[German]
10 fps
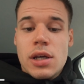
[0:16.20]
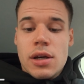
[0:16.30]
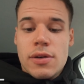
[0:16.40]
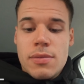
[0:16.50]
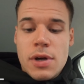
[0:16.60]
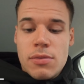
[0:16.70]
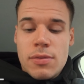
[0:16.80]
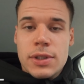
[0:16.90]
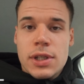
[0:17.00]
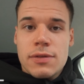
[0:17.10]
Ja, wir machen
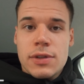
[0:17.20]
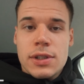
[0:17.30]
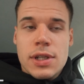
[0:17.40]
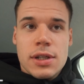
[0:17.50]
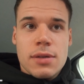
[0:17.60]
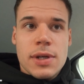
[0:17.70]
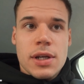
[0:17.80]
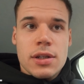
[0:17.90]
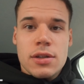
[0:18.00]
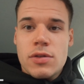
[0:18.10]
momentan, wie gesagt, eine
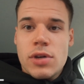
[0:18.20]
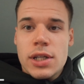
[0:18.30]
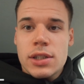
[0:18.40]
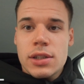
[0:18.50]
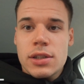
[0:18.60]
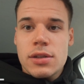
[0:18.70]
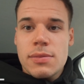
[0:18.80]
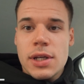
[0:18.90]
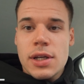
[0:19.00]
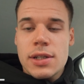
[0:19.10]
Menge Individualtraining,
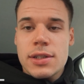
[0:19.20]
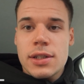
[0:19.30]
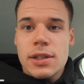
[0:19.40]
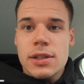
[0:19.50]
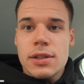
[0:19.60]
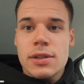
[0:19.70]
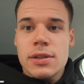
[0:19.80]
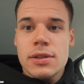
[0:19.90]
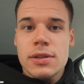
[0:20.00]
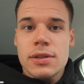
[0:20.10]
eine Menge Einzeltraining,